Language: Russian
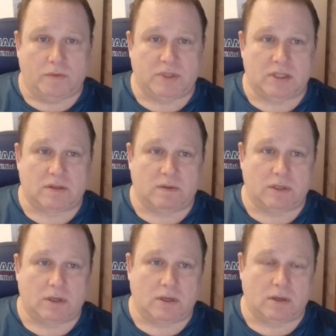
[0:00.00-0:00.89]
в
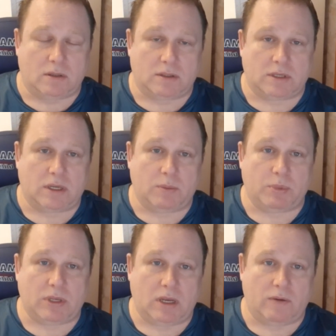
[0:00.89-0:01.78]
действиях э, Сергея
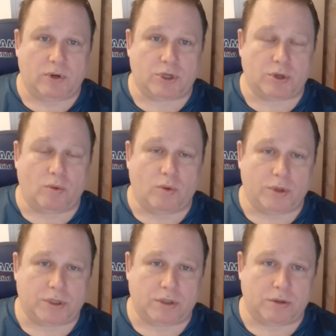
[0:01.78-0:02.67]
Пеняева еще
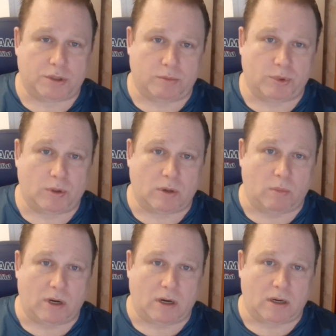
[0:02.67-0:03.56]
очень-очень много
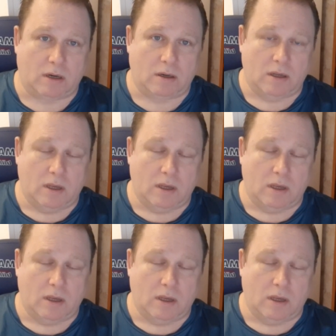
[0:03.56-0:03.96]
брака.